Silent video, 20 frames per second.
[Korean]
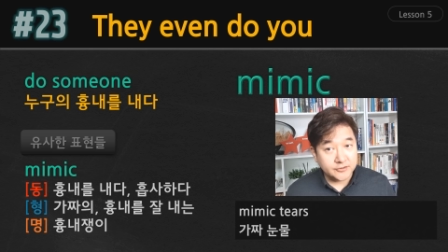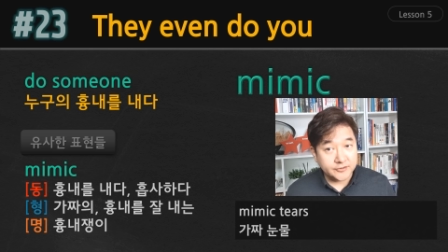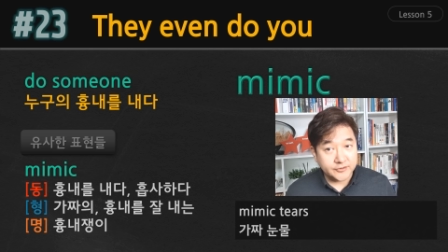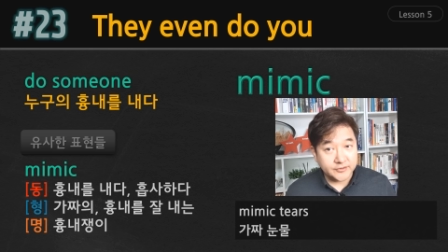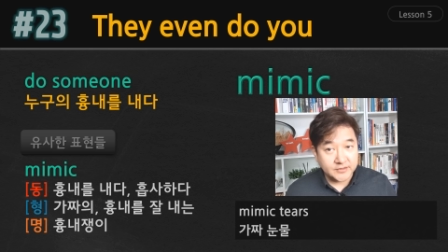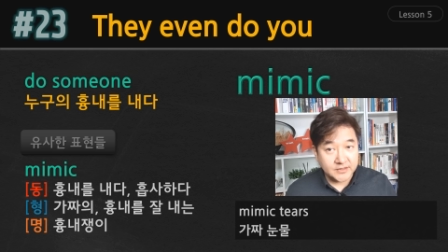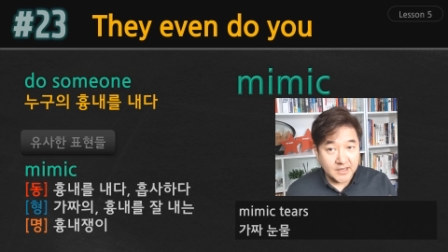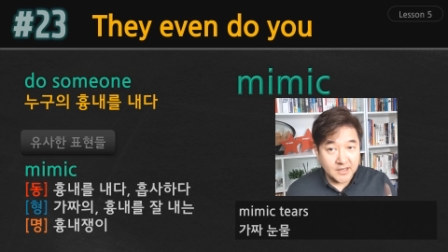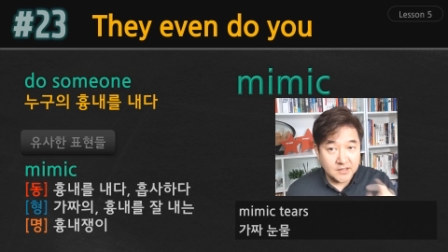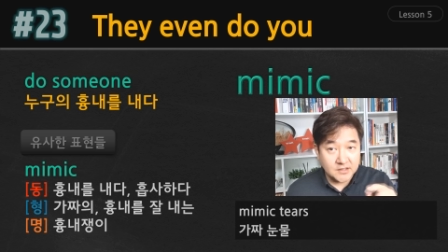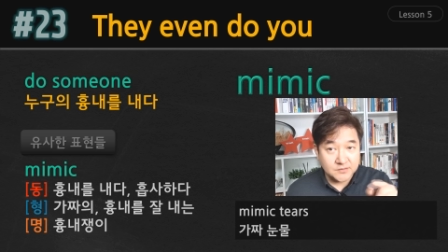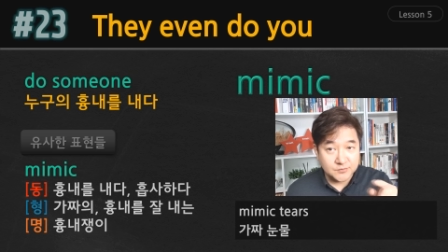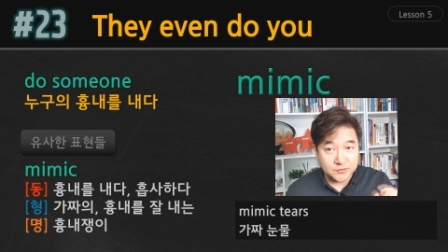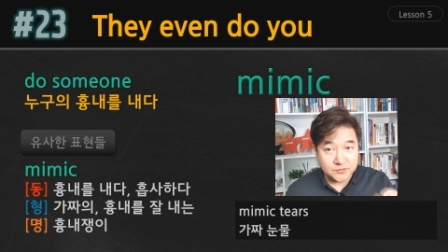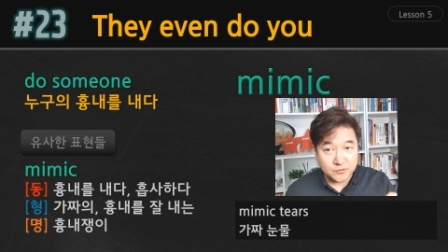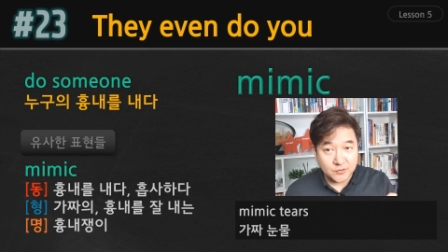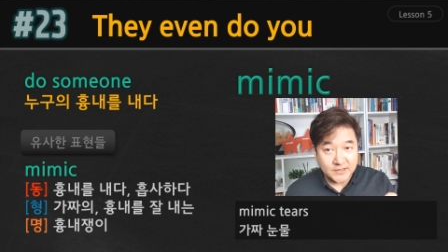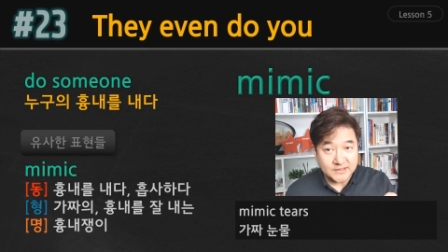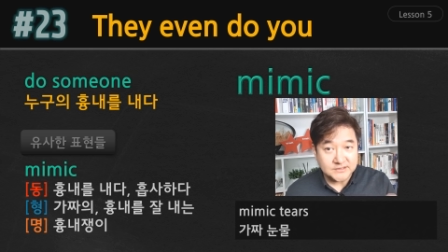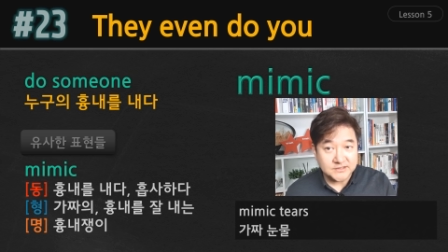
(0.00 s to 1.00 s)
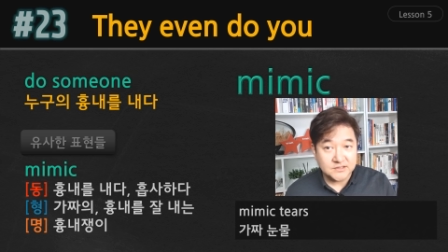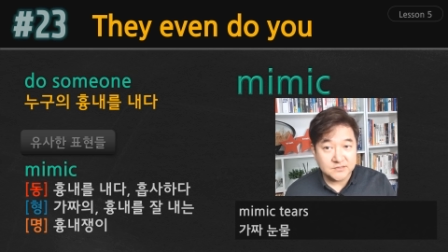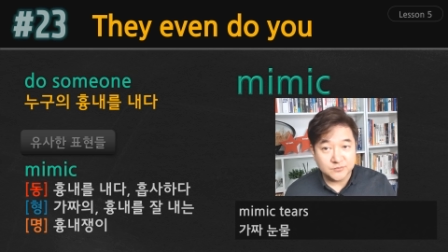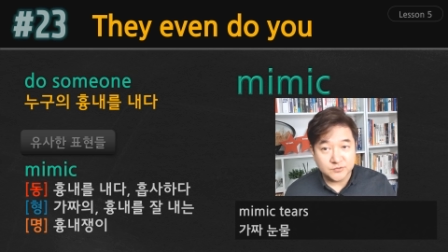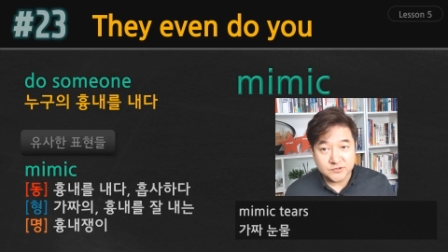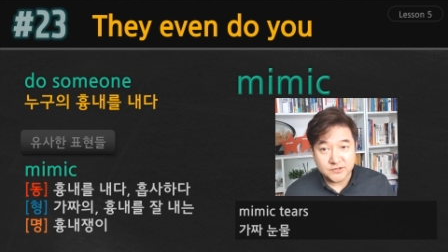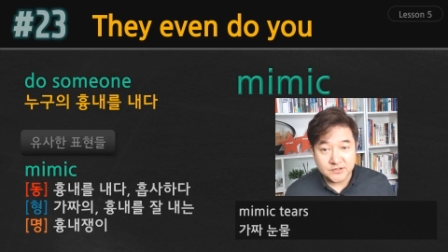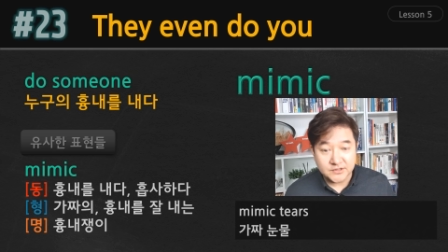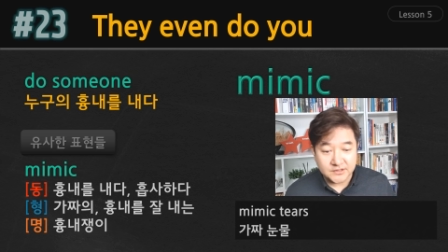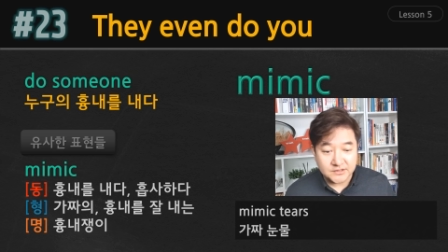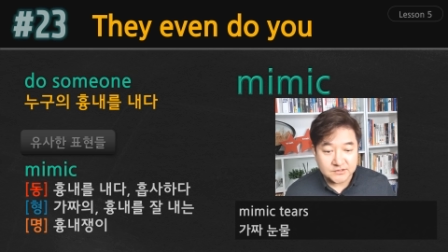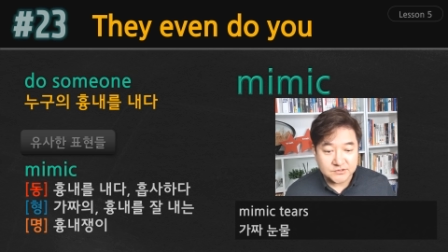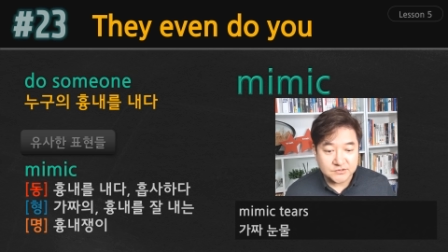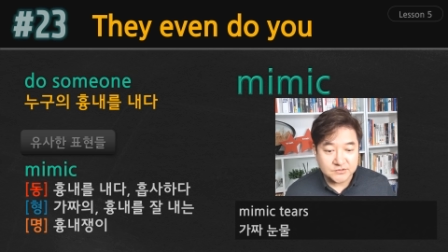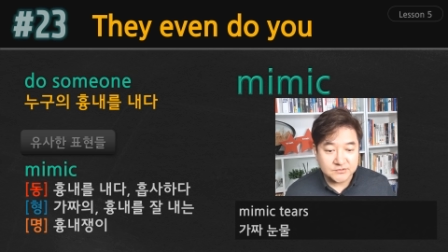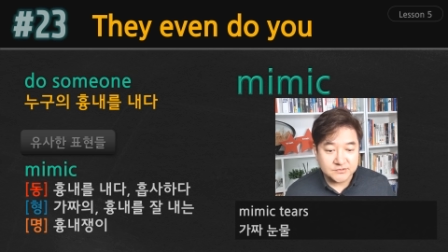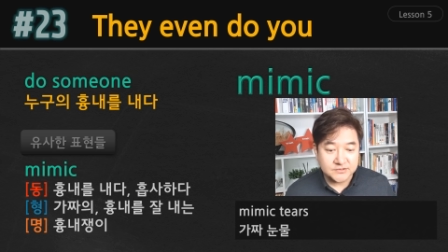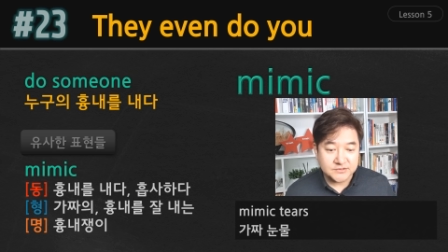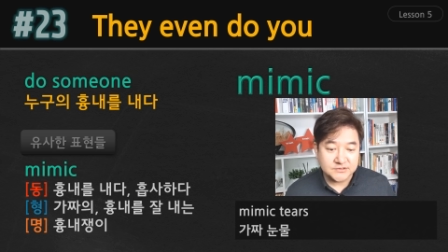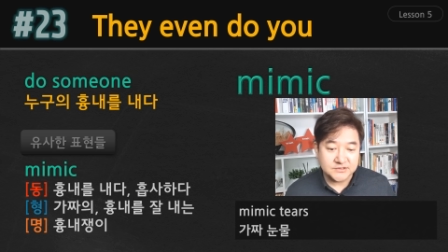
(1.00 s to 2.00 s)
어 A를 관사를 붙여야
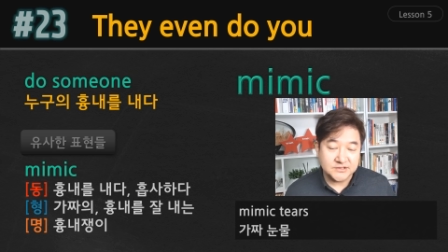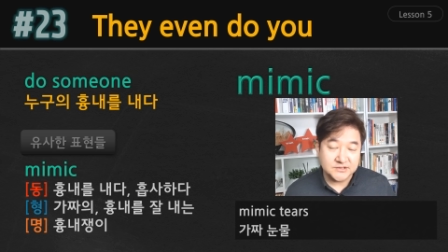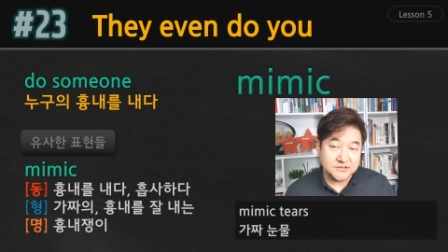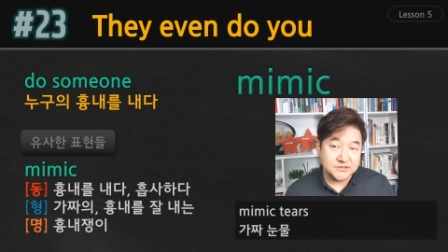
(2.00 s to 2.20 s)
되겠죠.